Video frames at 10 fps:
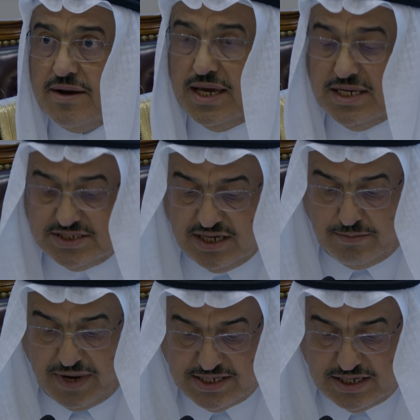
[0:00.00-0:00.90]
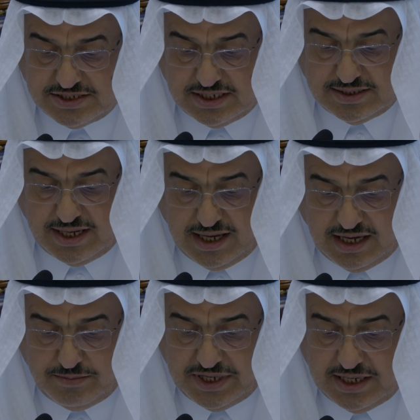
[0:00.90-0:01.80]
رئيس المجلس
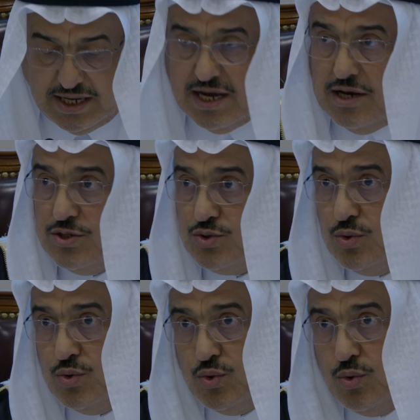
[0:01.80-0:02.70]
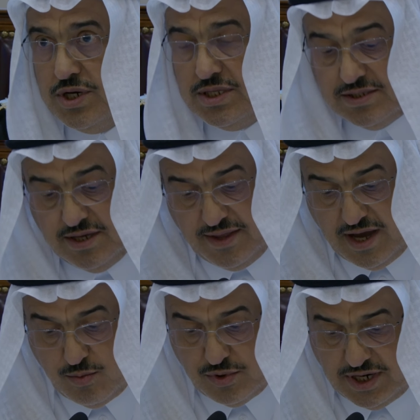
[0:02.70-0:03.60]
الدائم لصندوق
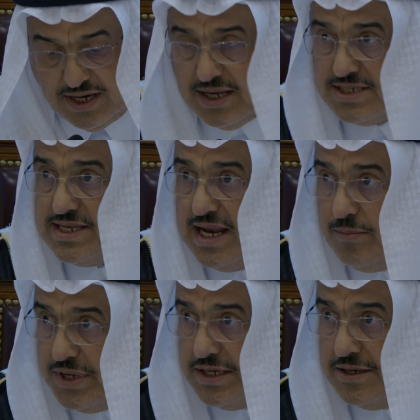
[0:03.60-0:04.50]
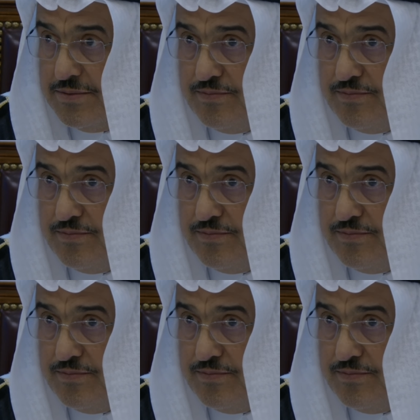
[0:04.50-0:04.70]
التضامن الإسلامي